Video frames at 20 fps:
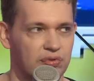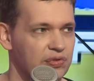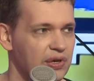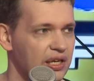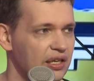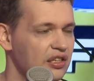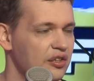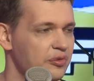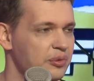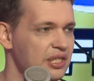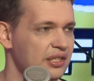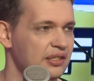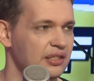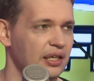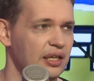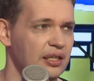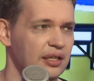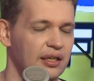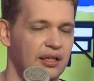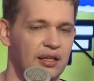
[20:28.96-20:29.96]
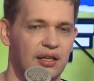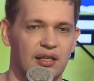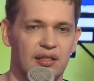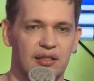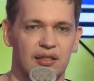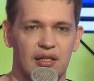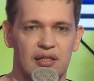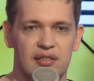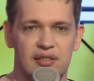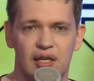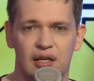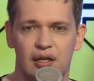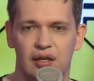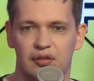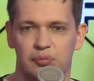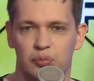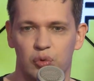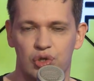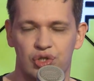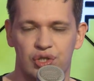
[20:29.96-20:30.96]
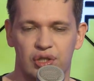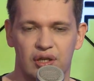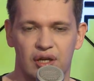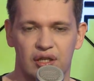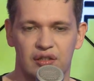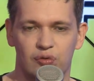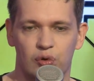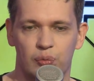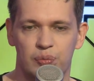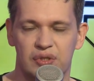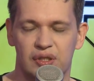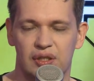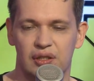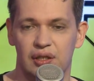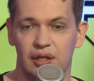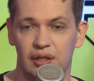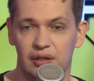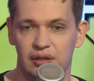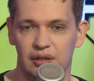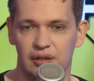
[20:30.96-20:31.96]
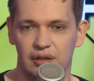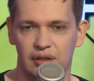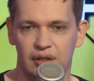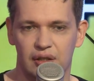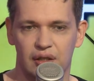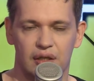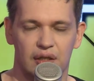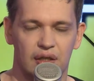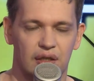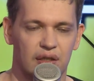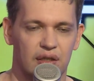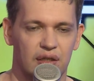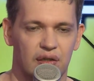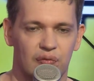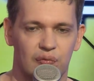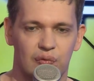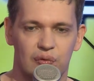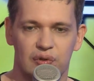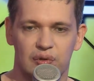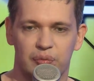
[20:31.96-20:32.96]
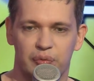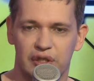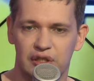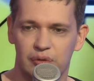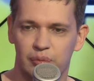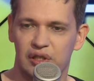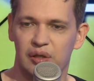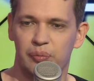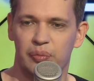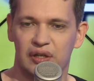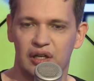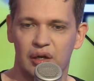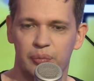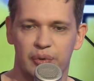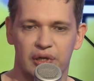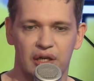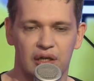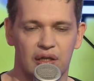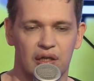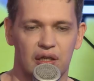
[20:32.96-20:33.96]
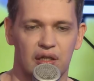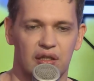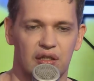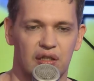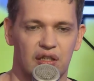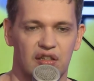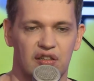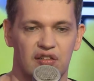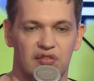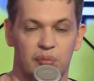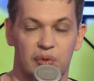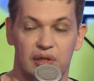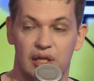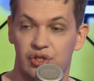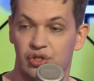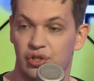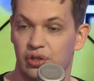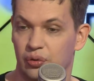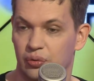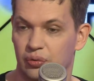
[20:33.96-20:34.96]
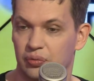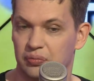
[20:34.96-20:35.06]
аварийном состоянии играть нельзя, больше играть в Омске негде. Вот, поэтому они пока переехали э, в Балашиху.